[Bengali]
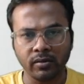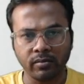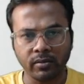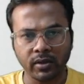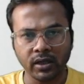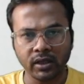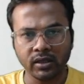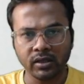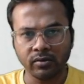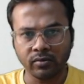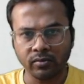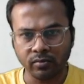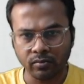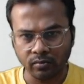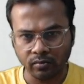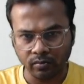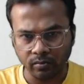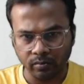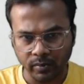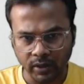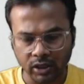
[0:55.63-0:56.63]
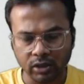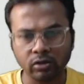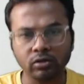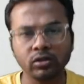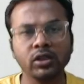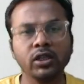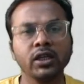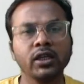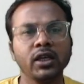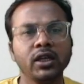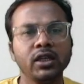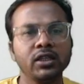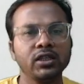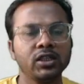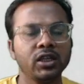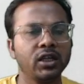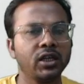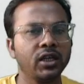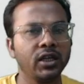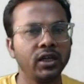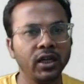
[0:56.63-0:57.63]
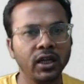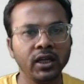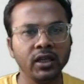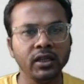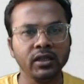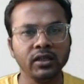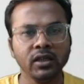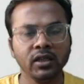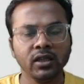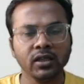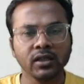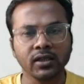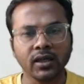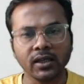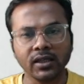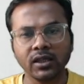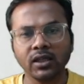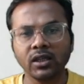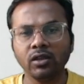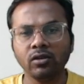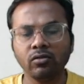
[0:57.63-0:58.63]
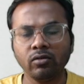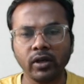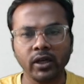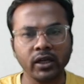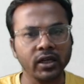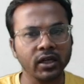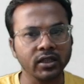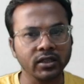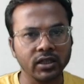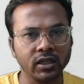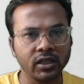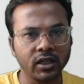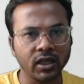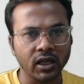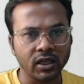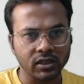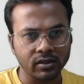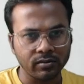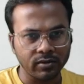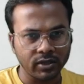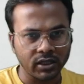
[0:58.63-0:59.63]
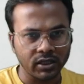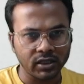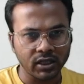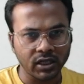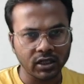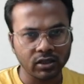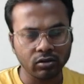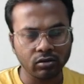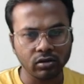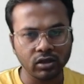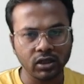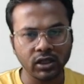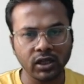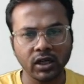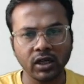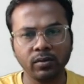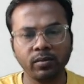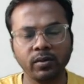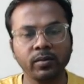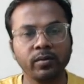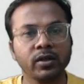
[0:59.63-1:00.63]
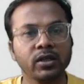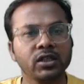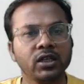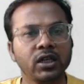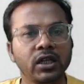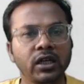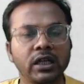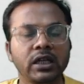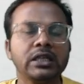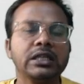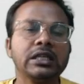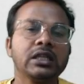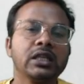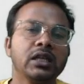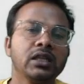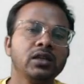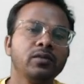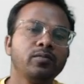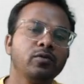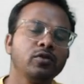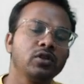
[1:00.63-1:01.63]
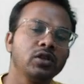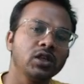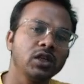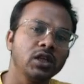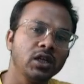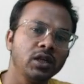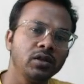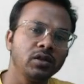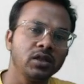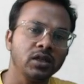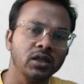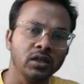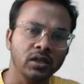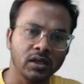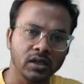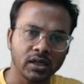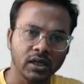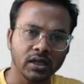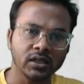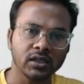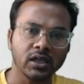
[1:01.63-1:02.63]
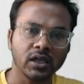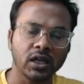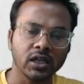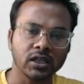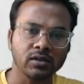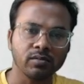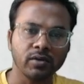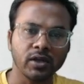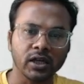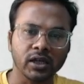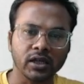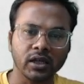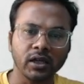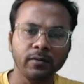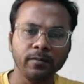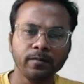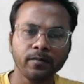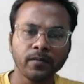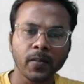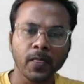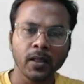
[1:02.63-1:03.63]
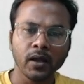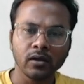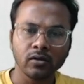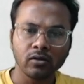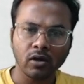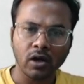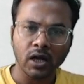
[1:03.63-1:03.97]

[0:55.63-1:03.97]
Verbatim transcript: মানে ভেতর থেকে ইচ্ছাটা নেই তাদের কিন্তু এই টেনশনটা আসবে না যারা সত্যিকারের প্রিপারেশন নিয়েছে তাদের প্রত্যেকেরই টেনশন আসবে একটা তো